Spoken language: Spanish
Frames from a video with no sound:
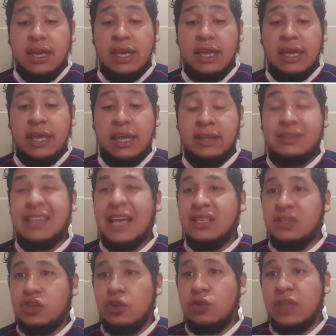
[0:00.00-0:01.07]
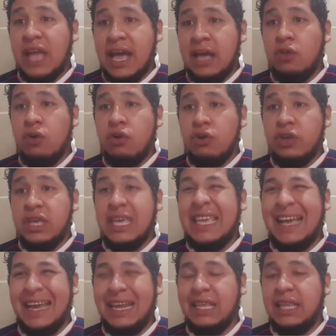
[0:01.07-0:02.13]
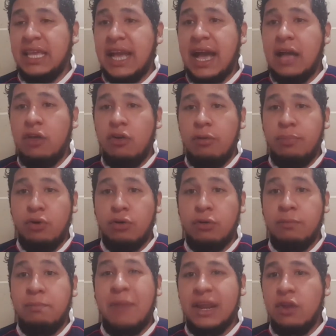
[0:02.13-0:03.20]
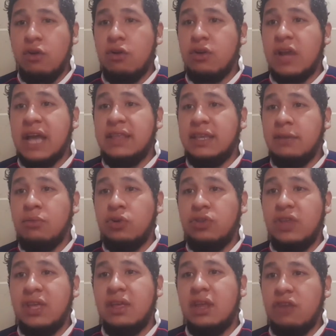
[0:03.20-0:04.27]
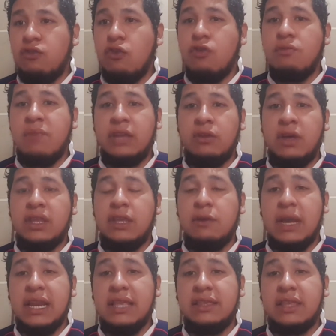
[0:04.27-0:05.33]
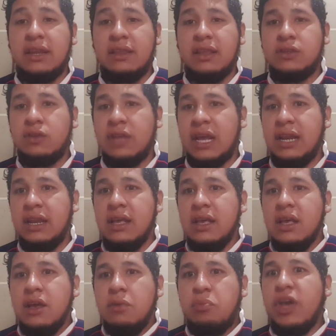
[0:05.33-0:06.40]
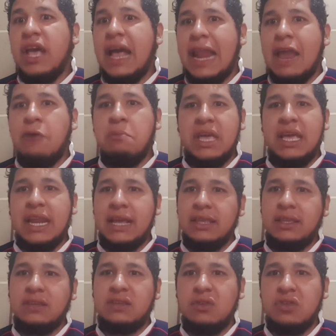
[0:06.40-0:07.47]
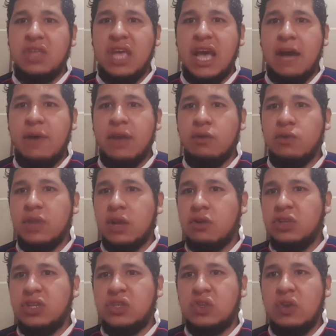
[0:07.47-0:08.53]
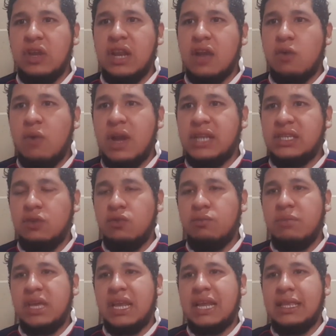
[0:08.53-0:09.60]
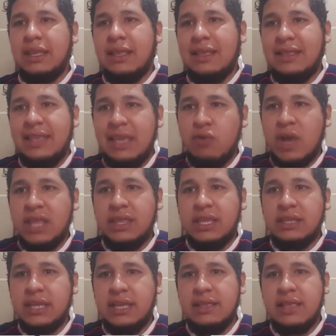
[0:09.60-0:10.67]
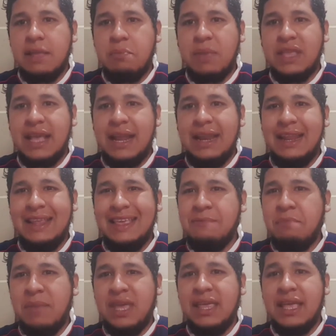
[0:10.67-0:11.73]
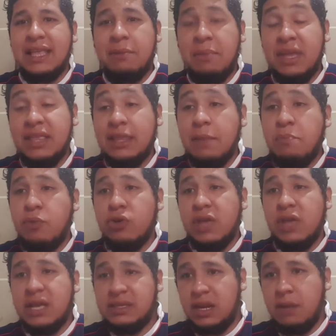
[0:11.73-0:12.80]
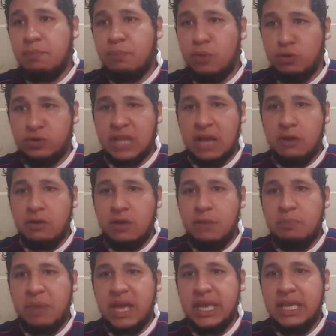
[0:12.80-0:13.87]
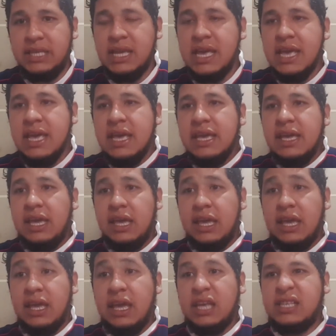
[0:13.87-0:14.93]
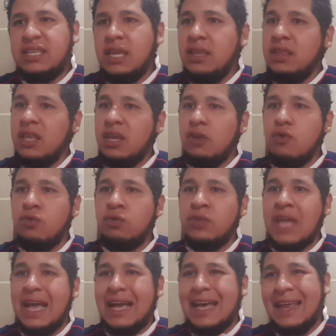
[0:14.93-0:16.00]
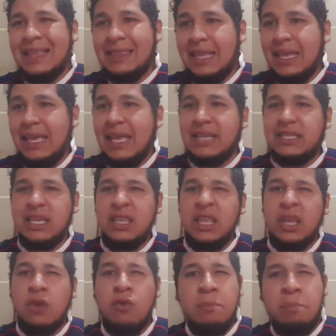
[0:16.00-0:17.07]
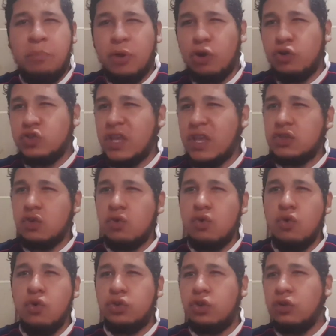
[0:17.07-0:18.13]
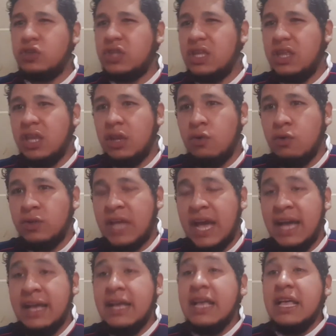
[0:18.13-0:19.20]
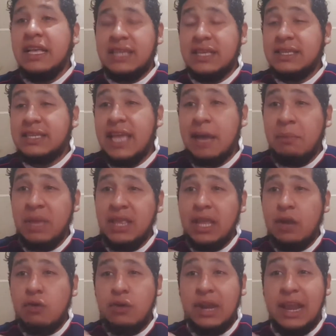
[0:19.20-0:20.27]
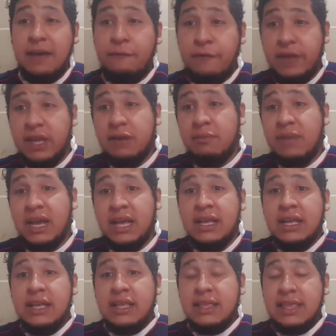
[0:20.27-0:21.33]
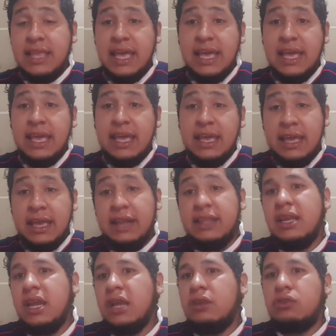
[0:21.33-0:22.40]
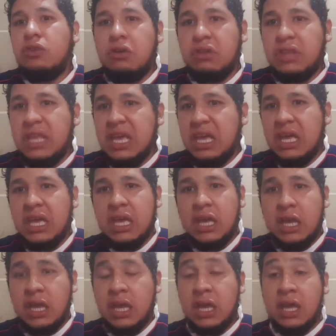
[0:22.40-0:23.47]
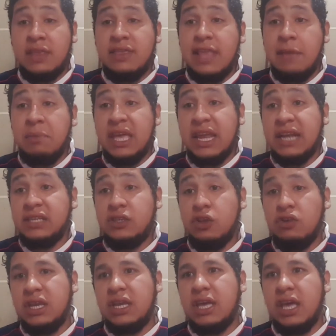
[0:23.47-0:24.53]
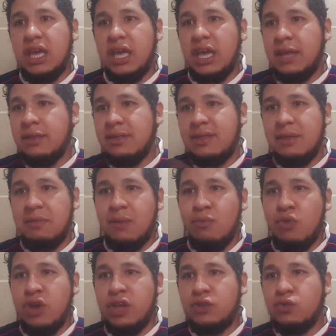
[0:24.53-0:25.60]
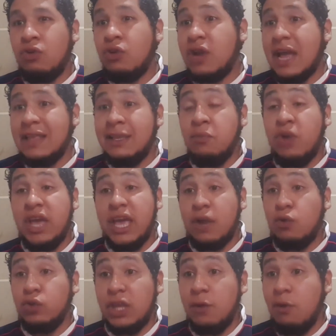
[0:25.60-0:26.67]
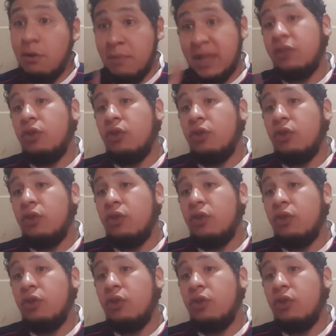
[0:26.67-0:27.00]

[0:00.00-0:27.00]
eh, sancionado y criticado por varios organismos de derechos humanos a nivel internacional, pues a un migrante se nos dejaba en una condición en la cual si un migrante tenía un antecedente penal, inmediatamente podía ser expulsado del país eh, sin ninguna garantía, sin ningún proceso justo, sin ninguna, sencillamente con la firma del director de, de, migraciones, que en sí mismo es un organismo ejecutivo, más